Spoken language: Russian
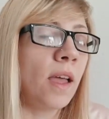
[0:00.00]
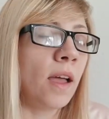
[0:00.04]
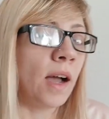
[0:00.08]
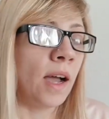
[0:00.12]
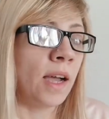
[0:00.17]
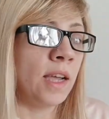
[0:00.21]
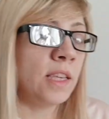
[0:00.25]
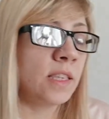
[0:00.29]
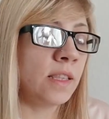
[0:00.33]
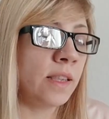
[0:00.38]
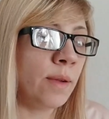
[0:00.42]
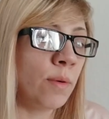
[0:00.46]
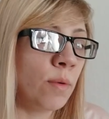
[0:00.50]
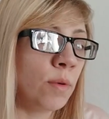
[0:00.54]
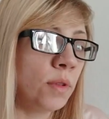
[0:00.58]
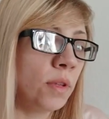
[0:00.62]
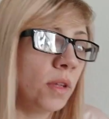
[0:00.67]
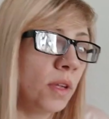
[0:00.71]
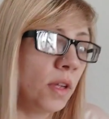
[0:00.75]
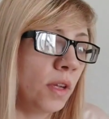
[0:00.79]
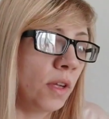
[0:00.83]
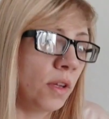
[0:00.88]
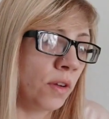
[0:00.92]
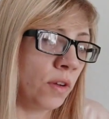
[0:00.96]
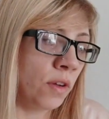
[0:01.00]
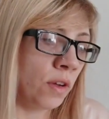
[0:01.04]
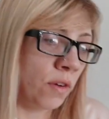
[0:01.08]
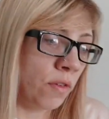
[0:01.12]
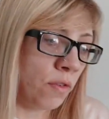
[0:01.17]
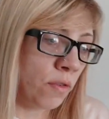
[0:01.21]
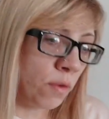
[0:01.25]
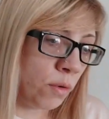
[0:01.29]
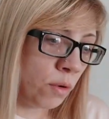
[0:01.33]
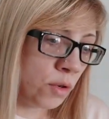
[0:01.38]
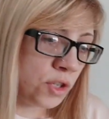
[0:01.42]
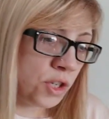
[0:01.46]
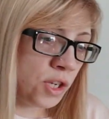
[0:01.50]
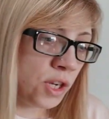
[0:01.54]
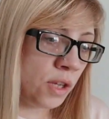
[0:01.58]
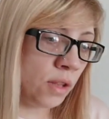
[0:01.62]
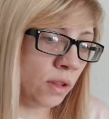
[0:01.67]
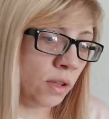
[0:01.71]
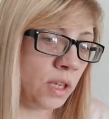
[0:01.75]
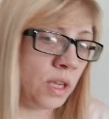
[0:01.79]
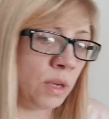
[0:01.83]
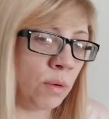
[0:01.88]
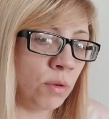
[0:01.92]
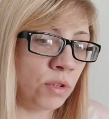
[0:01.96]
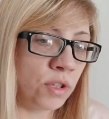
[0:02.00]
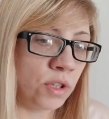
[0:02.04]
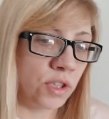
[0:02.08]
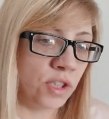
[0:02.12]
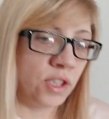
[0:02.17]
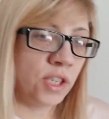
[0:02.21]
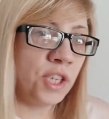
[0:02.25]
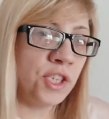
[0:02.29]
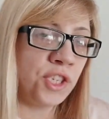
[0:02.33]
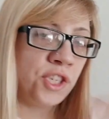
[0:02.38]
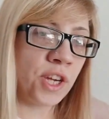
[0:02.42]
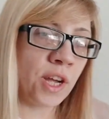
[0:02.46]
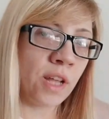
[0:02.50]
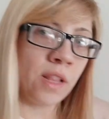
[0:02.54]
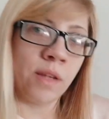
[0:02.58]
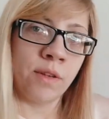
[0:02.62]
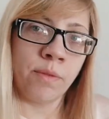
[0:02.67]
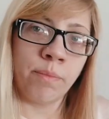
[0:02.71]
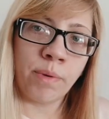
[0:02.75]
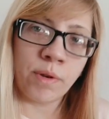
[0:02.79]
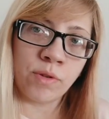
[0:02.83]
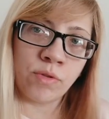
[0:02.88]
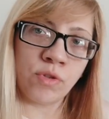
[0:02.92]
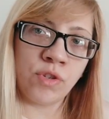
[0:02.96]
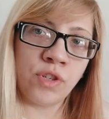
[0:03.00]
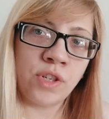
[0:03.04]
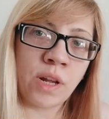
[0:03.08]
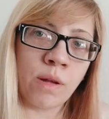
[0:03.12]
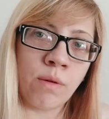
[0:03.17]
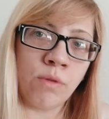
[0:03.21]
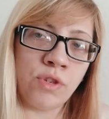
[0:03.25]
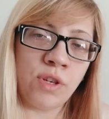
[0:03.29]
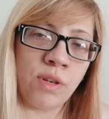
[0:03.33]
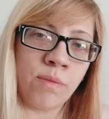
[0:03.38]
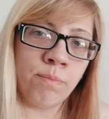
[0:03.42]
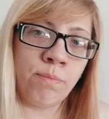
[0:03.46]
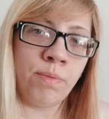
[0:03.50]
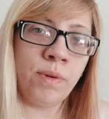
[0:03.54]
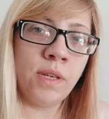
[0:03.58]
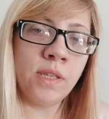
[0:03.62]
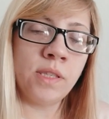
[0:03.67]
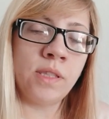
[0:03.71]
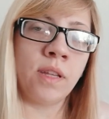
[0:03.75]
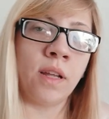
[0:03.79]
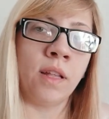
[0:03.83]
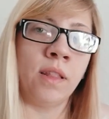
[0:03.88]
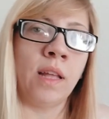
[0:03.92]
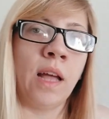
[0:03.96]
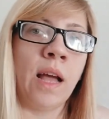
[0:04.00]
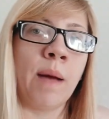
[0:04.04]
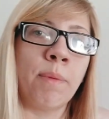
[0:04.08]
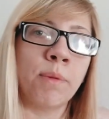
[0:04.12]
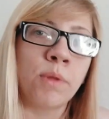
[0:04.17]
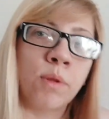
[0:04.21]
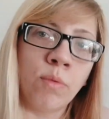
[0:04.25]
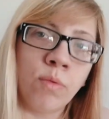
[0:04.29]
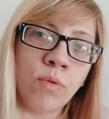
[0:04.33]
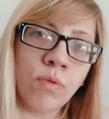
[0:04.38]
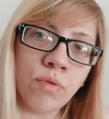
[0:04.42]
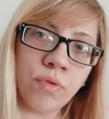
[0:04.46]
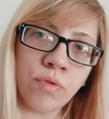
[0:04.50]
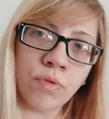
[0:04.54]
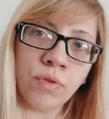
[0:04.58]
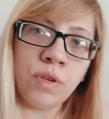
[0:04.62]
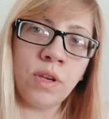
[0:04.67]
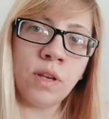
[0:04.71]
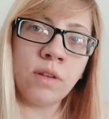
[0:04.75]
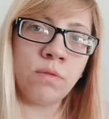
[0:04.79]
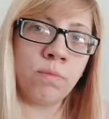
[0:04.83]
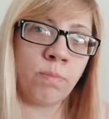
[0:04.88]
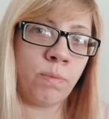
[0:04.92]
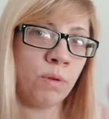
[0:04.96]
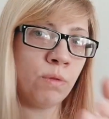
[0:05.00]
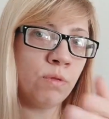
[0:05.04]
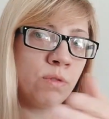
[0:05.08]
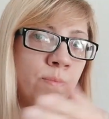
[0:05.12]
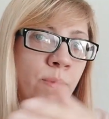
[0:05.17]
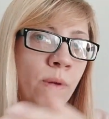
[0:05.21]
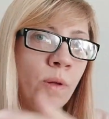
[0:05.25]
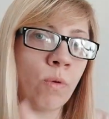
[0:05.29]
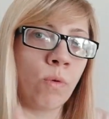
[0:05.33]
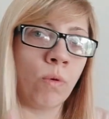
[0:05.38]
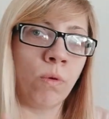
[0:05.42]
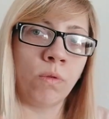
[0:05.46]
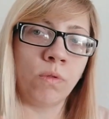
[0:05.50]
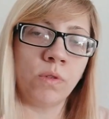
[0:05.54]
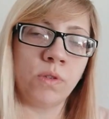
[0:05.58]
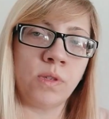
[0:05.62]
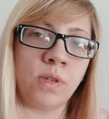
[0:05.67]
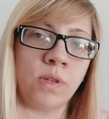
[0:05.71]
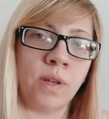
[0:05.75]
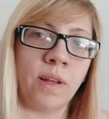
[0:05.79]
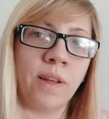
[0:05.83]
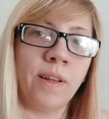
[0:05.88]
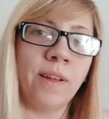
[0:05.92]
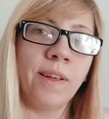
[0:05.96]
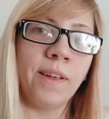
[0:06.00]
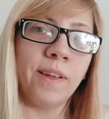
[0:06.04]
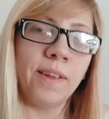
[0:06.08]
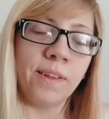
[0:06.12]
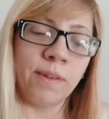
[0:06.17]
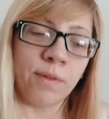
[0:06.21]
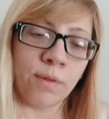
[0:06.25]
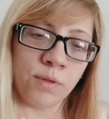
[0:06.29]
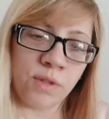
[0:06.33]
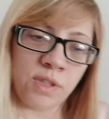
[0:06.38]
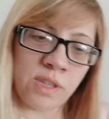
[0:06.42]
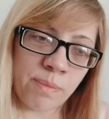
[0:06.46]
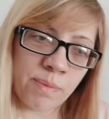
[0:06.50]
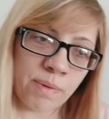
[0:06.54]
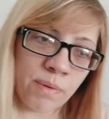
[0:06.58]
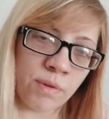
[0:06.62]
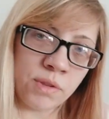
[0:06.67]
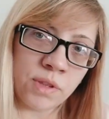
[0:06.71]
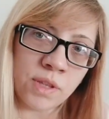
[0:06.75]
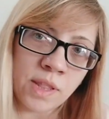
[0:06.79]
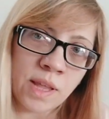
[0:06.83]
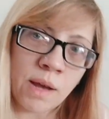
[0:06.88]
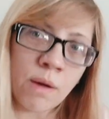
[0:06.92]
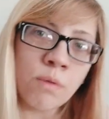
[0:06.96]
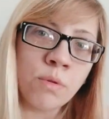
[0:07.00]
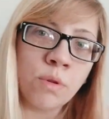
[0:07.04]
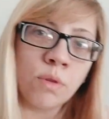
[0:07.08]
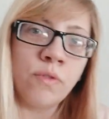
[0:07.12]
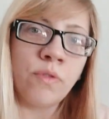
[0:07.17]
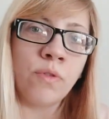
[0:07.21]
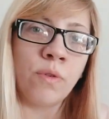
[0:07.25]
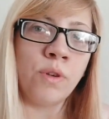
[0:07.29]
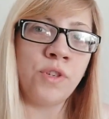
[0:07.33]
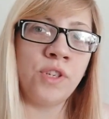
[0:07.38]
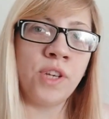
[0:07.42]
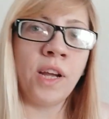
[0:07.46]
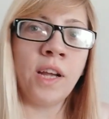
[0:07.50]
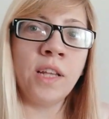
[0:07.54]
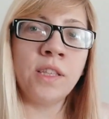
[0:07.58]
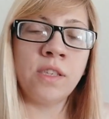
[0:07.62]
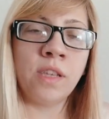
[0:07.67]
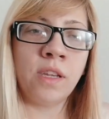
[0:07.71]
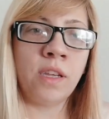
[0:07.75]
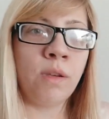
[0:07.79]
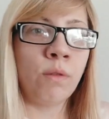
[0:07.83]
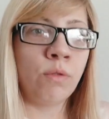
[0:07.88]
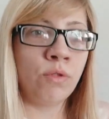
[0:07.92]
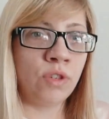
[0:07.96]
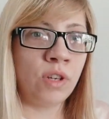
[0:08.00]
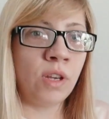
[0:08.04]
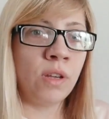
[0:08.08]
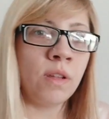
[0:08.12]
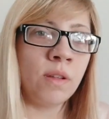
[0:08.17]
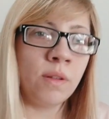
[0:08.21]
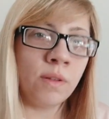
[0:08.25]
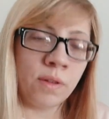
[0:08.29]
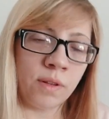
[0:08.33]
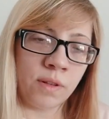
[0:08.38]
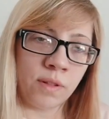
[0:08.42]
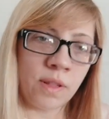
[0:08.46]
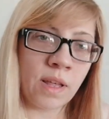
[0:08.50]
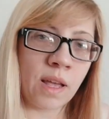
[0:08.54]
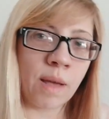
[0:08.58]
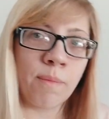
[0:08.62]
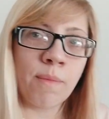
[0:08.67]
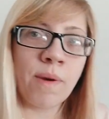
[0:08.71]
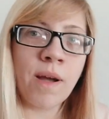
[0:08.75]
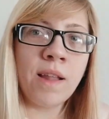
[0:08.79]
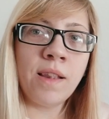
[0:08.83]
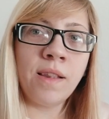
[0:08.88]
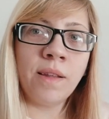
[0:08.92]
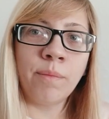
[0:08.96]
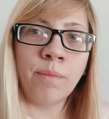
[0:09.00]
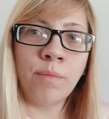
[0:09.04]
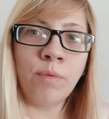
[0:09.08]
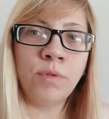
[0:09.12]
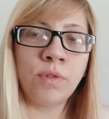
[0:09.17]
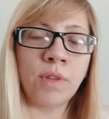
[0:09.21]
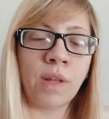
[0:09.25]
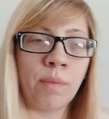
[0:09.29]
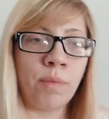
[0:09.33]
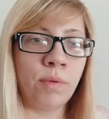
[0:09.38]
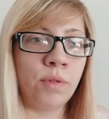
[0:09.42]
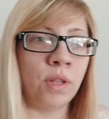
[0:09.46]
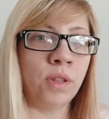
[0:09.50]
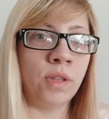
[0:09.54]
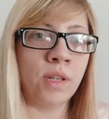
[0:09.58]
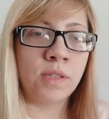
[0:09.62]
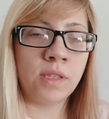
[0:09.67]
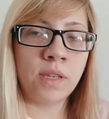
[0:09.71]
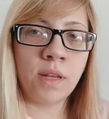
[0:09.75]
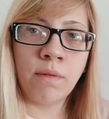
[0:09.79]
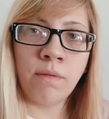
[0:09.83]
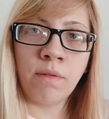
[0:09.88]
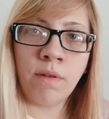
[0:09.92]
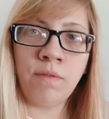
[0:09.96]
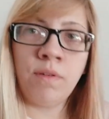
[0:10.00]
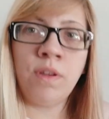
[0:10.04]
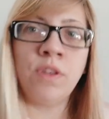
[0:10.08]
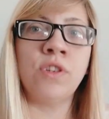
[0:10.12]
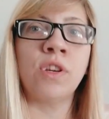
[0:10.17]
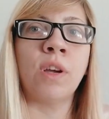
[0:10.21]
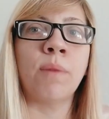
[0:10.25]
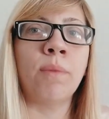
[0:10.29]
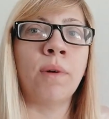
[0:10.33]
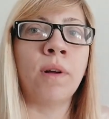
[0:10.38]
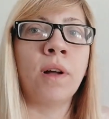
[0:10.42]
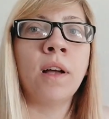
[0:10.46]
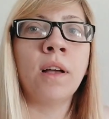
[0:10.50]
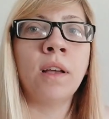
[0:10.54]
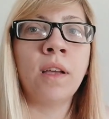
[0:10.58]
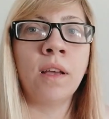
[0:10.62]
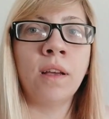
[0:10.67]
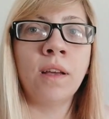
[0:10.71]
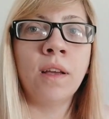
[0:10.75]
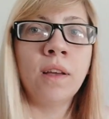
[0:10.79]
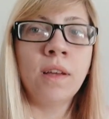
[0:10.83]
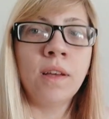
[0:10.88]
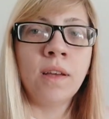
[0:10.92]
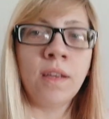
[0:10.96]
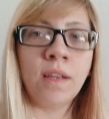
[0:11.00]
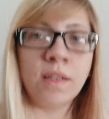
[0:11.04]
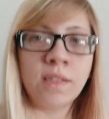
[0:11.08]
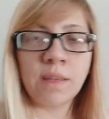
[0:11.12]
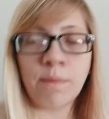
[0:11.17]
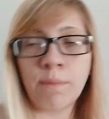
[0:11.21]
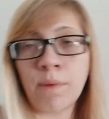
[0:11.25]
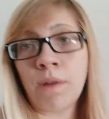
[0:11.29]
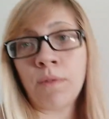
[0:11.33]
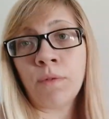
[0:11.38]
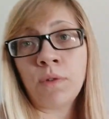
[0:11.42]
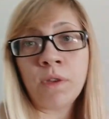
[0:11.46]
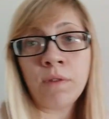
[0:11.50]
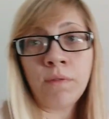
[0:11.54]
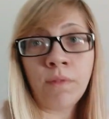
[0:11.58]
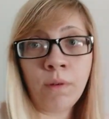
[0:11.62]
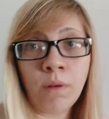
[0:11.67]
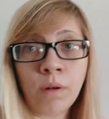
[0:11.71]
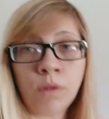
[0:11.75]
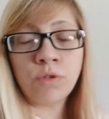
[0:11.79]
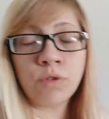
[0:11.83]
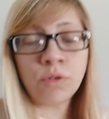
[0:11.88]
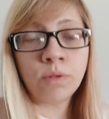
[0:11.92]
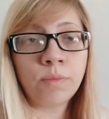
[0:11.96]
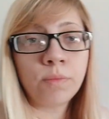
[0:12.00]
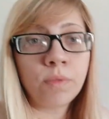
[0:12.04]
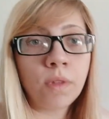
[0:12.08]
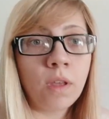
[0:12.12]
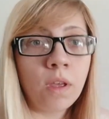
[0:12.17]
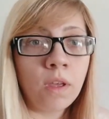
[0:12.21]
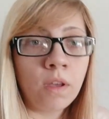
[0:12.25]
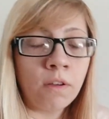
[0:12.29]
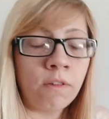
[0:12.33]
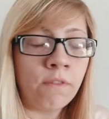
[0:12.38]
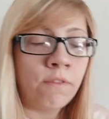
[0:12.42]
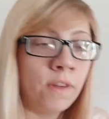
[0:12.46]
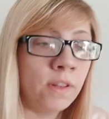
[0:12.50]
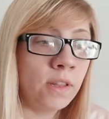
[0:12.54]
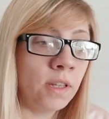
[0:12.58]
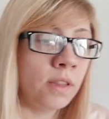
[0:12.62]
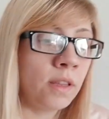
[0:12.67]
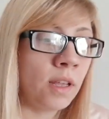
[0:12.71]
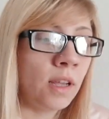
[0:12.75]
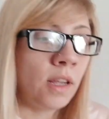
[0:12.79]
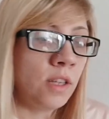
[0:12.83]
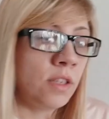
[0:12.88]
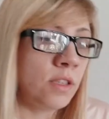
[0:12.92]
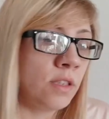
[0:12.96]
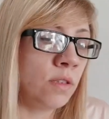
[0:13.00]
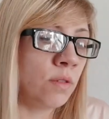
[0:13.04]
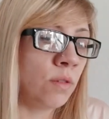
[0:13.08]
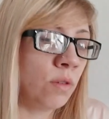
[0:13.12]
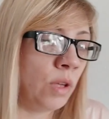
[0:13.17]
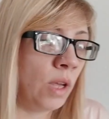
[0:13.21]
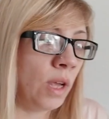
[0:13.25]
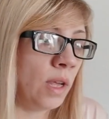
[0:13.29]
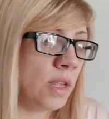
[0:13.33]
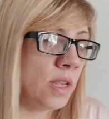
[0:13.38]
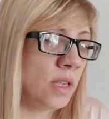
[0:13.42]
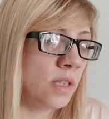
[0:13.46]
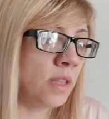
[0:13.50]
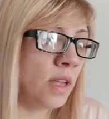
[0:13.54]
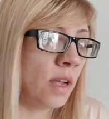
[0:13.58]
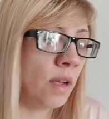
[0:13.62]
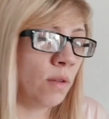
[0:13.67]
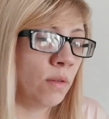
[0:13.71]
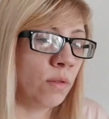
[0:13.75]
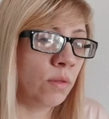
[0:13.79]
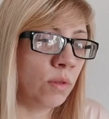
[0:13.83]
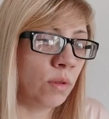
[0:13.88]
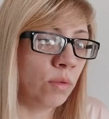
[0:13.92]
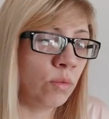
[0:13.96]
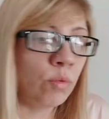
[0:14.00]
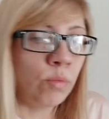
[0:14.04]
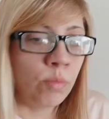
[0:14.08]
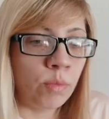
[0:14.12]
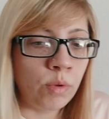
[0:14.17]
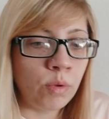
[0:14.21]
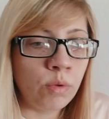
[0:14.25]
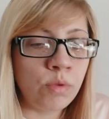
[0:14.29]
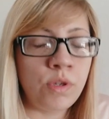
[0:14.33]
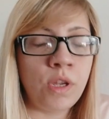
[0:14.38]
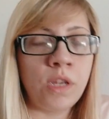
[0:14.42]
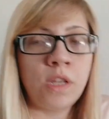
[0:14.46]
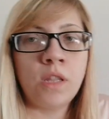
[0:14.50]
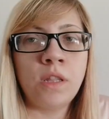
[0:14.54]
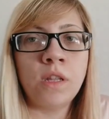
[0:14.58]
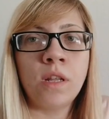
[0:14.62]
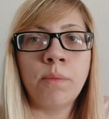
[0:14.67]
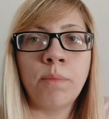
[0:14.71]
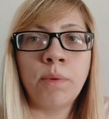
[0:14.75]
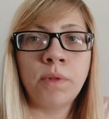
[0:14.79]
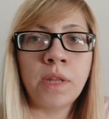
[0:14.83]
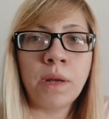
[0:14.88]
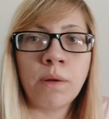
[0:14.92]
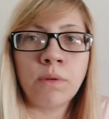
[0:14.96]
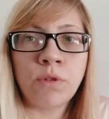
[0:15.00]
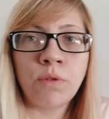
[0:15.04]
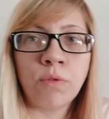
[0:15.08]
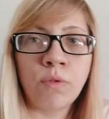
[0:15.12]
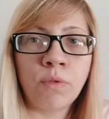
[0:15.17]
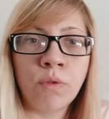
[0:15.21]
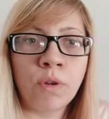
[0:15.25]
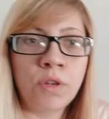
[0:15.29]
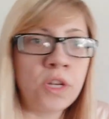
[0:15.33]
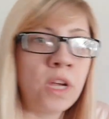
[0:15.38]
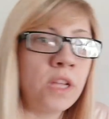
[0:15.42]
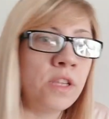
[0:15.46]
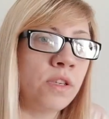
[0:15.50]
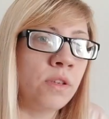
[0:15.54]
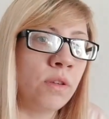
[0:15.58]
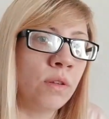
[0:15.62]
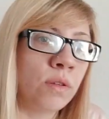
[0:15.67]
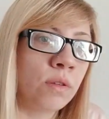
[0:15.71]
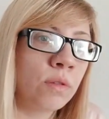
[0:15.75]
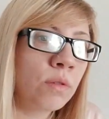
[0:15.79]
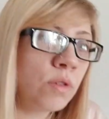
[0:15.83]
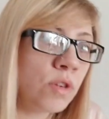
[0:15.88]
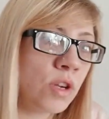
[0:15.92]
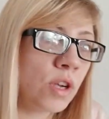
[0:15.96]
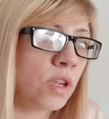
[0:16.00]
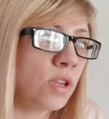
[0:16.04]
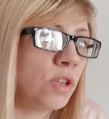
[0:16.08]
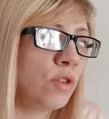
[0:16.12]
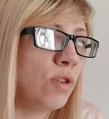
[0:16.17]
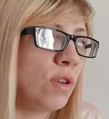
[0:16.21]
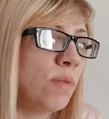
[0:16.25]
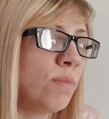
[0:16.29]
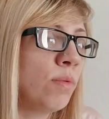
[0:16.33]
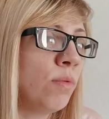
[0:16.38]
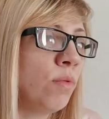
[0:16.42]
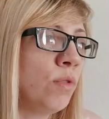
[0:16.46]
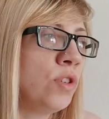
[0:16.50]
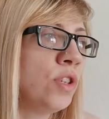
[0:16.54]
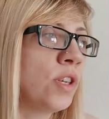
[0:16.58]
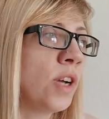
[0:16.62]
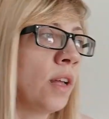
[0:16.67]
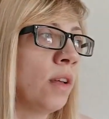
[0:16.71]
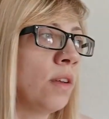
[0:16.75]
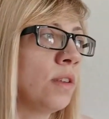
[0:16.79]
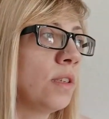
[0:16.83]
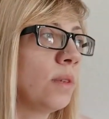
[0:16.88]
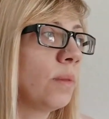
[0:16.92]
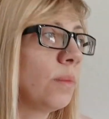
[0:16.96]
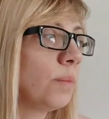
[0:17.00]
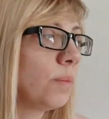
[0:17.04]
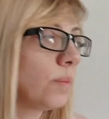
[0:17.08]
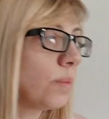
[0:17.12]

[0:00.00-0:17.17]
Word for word: А если он э, включил, и он сначала прожужжал очень быстро, да, а потом уф, и, и успокоился – вот типа вот тогда вот он включается и уже э, нормально будет работать до самого вечера, пока я сама его не выключу. В этот раз, я не знаю, ну минут 10, наверное, пыталась его включать, ничего не получалось.